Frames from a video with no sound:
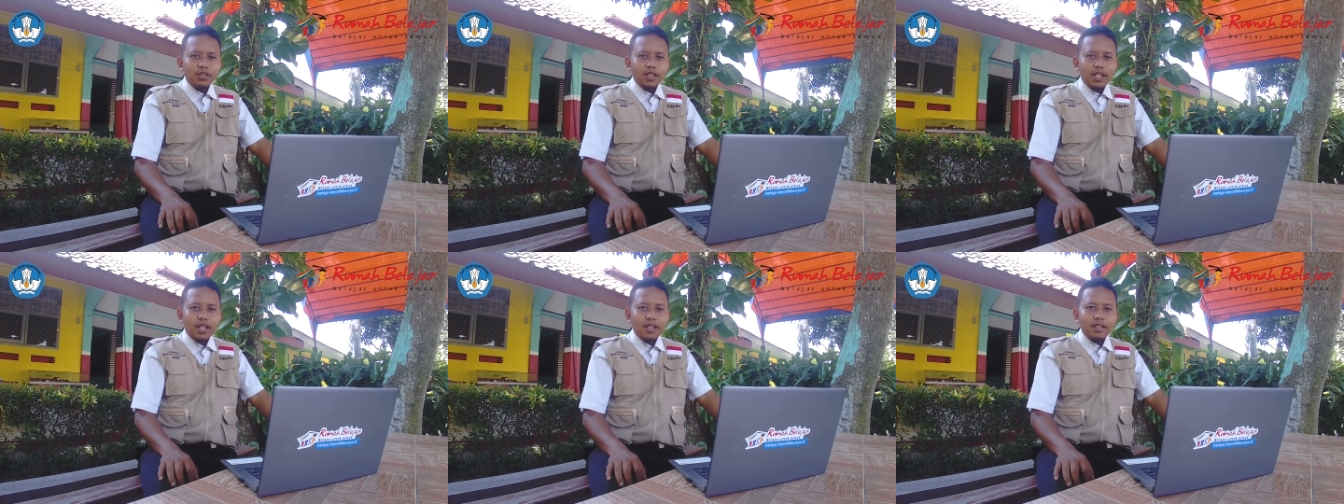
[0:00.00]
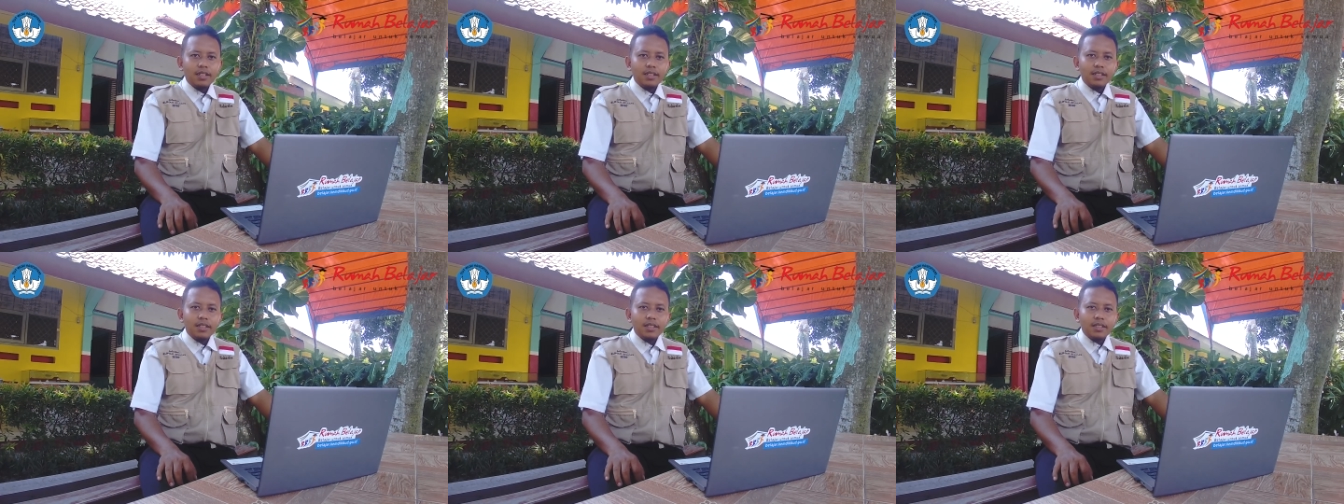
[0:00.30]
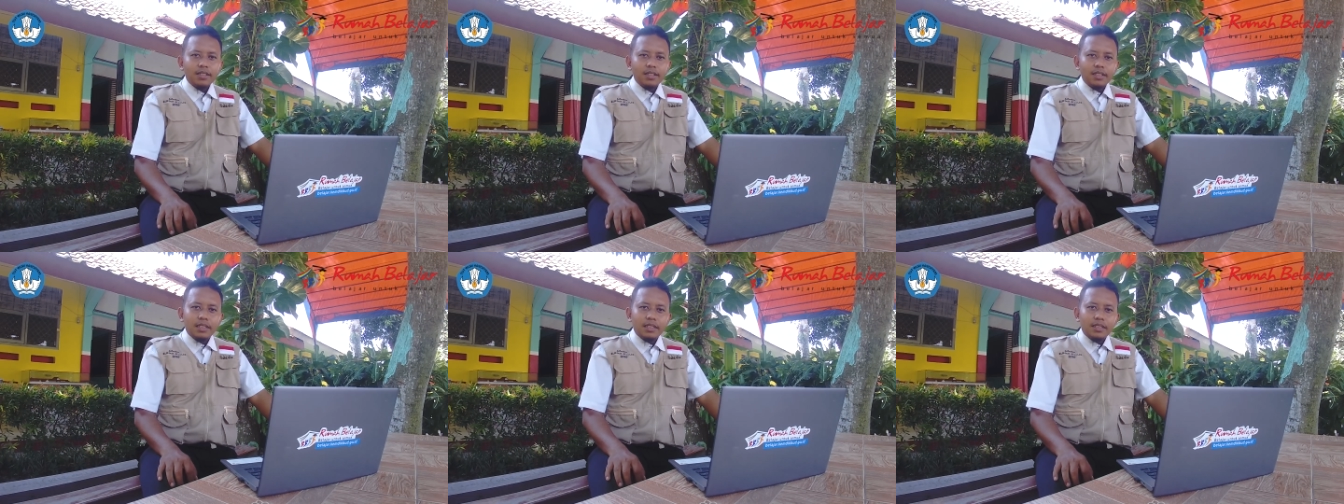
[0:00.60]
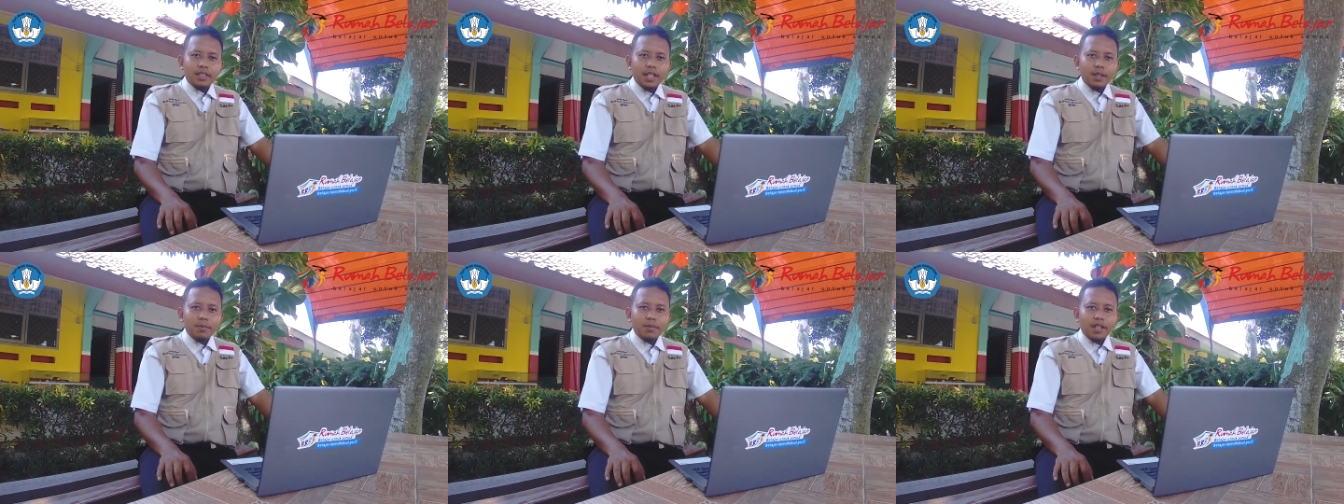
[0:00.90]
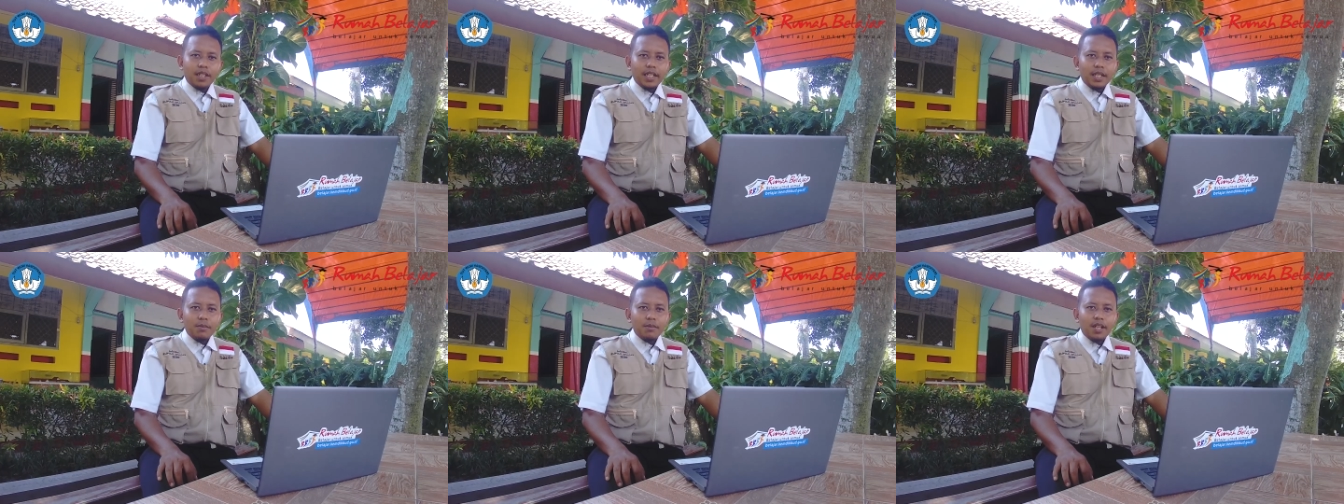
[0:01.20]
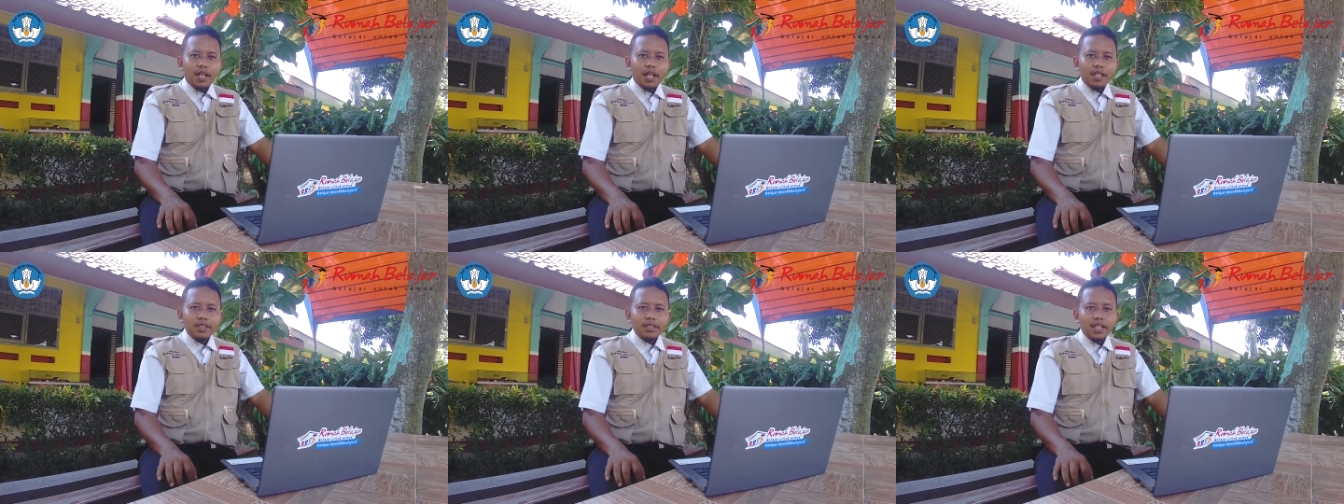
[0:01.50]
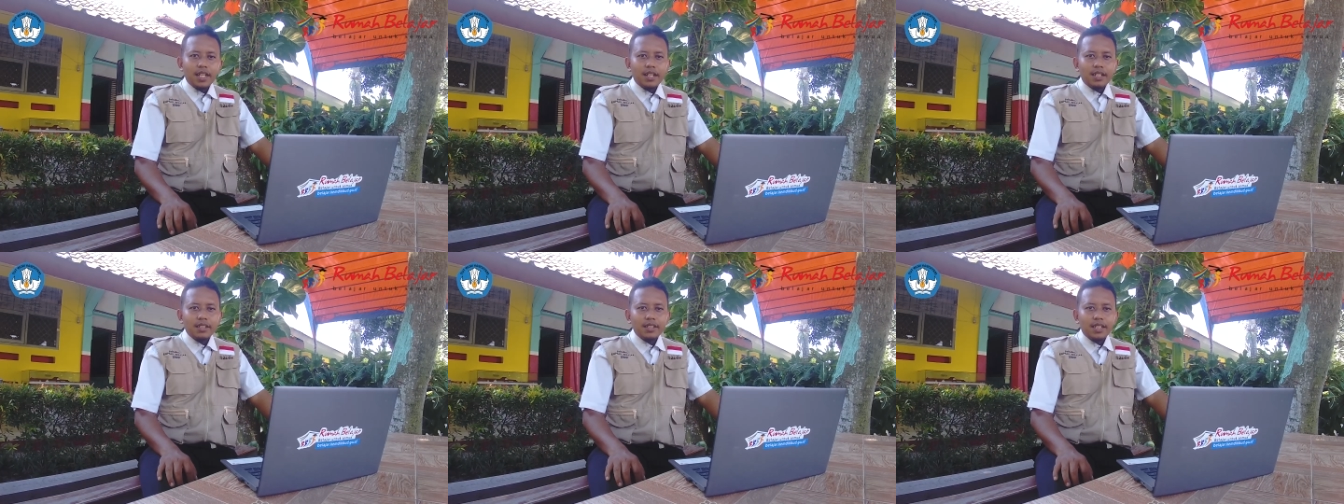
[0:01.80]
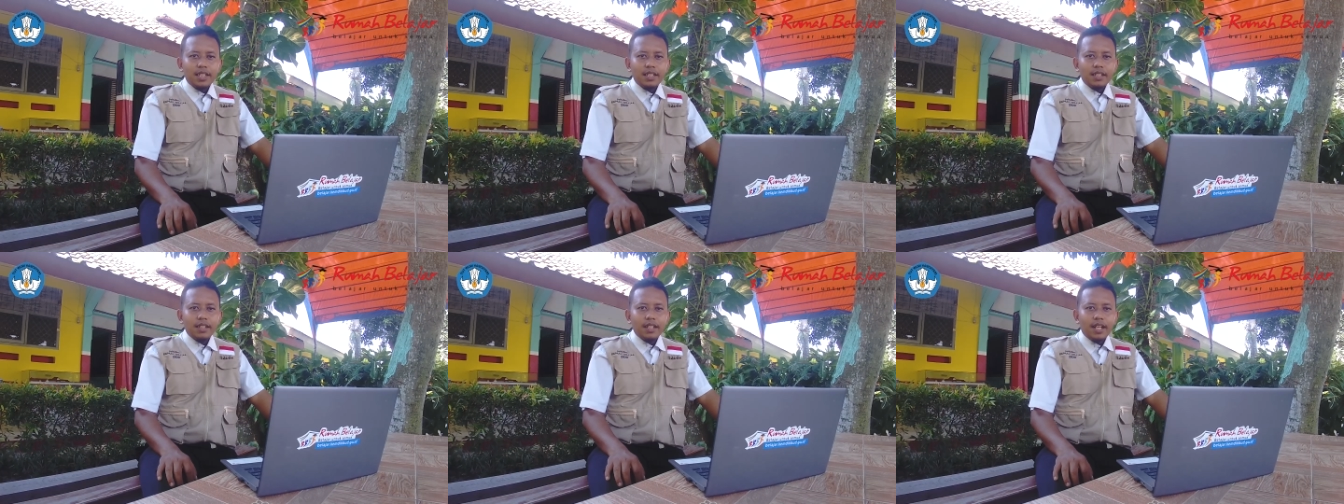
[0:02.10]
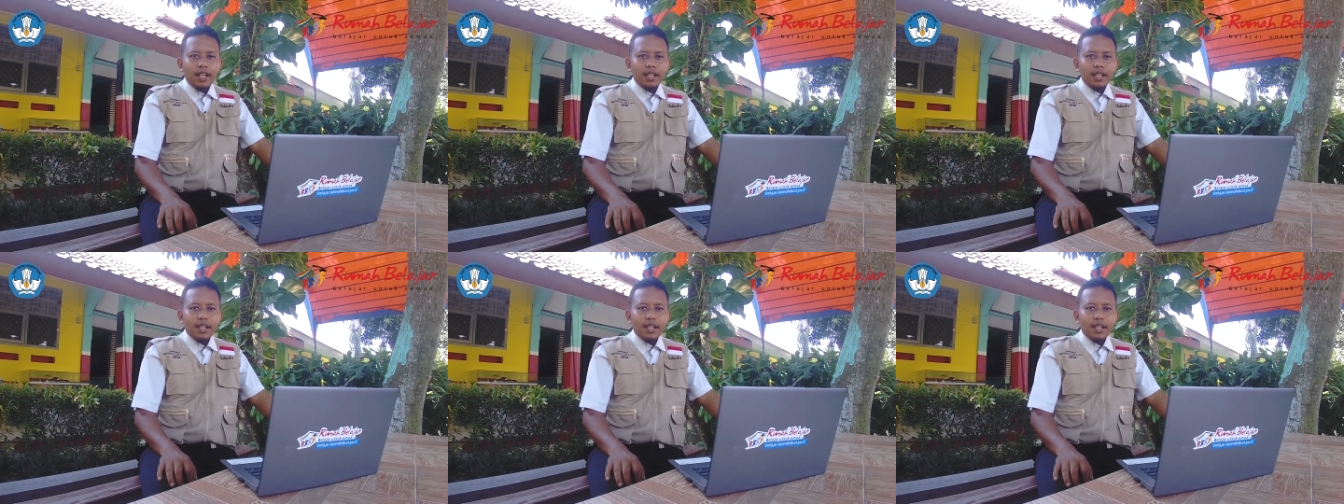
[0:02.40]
Selanjutnya, saya pernah mengajar